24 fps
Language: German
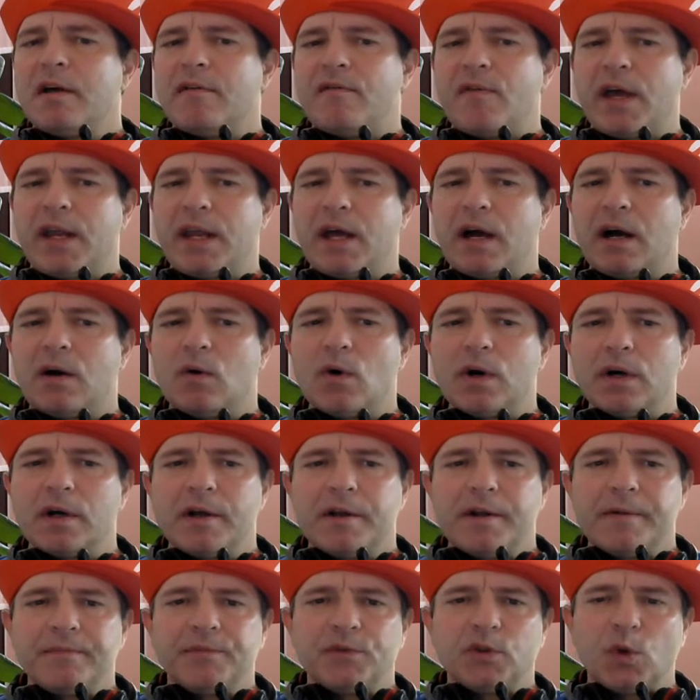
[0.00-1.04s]
wer da auch
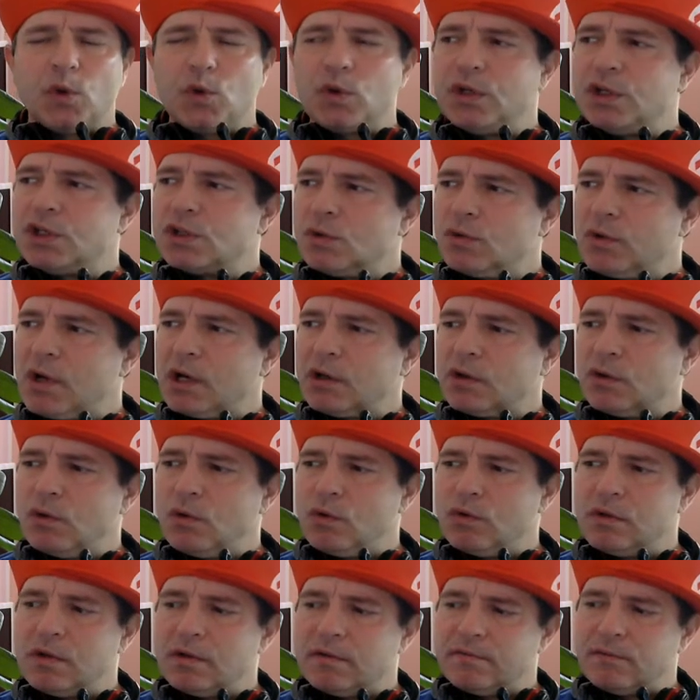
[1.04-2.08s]
König oder
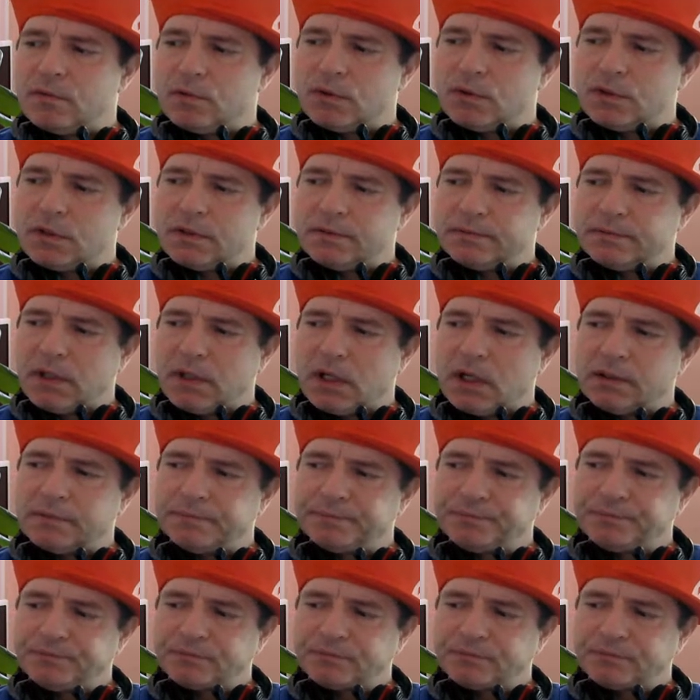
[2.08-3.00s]
Königin wird, ja.